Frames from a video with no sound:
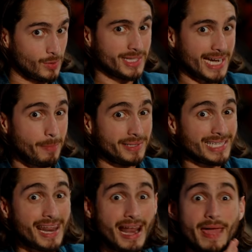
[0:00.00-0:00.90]
Nuestra
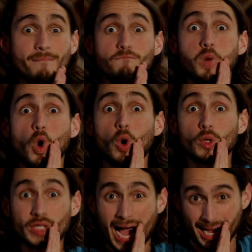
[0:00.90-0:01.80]
capital era en
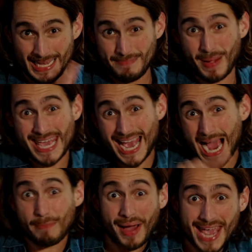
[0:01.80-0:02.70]
Bogotá. Y para
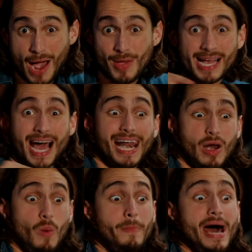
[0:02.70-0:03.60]
llegar para allá había que
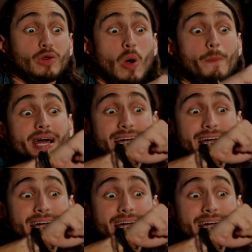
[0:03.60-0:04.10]
agarrar un barco para